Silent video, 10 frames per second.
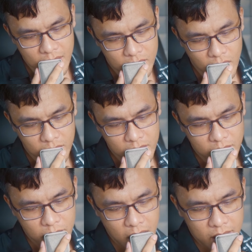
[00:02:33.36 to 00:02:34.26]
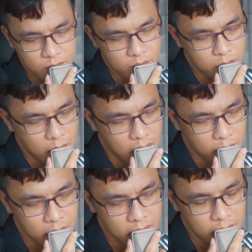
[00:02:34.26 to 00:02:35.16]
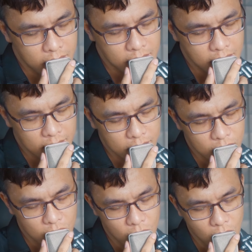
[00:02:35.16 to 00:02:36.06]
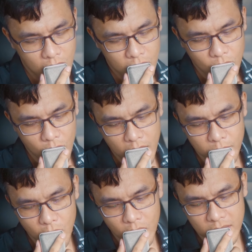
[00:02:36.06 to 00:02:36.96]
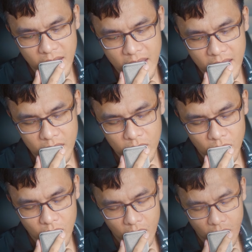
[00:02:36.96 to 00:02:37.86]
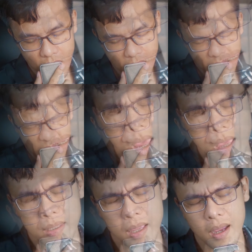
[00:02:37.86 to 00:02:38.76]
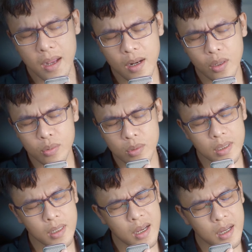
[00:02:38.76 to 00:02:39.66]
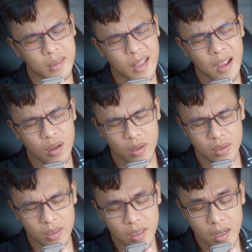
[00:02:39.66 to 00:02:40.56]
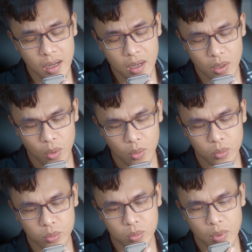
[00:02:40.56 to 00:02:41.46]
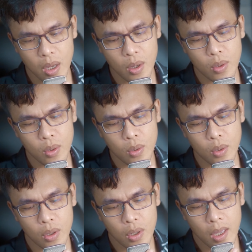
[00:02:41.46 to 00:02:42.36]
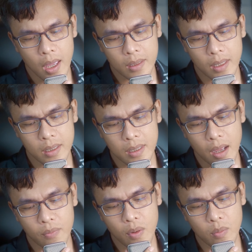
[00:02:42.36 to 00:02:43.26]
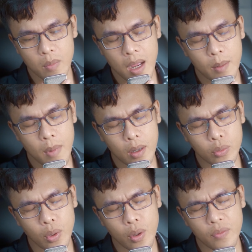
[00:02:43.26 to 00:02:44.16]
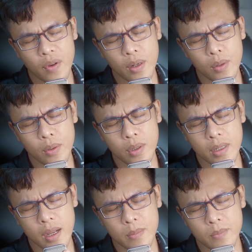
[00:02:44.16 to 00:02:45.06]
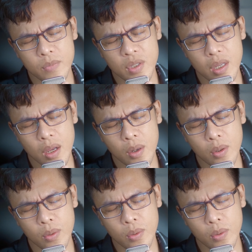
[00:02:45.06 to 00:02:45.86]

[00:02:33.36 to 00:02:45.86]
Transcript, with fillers: giọt nước mắt bờ mi lăn xuống khoe môi khẽ nhòa nhớ lúc xưa ta còn hứa cùng tình ta phong ba bão tố vẫn luôn đậm sâu